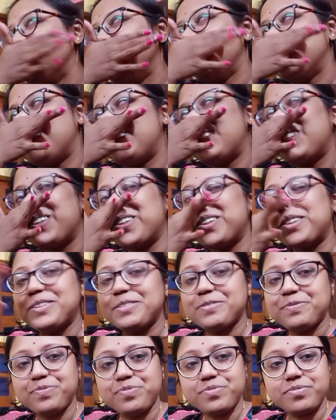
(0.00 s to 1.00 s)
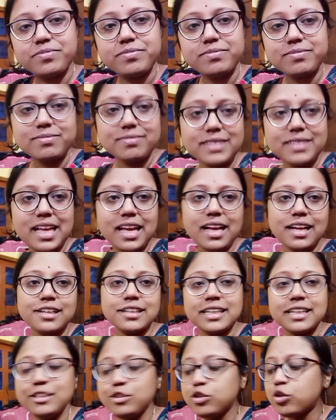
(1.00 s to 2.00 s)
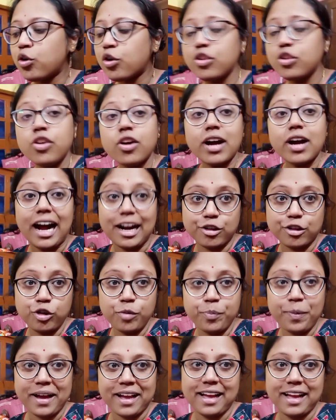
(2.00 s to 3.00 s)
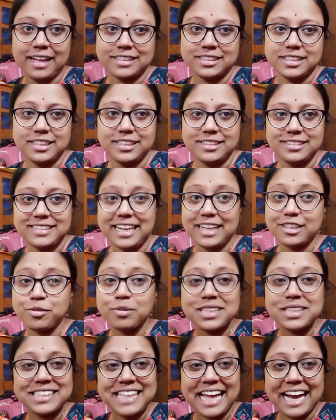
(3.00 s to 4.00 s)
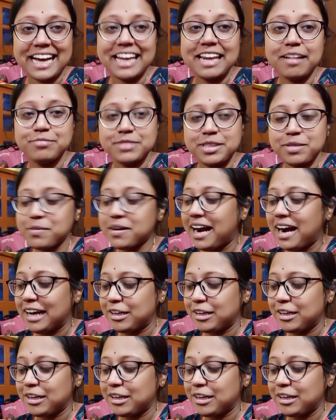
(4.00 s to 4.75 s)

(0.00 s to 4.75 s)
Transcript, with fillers: তো কিন্তু কোনোদিনও কার্টুন প্যাকে আসেনি তাই তোমাদের দেখালাম যেরকম কার্টুন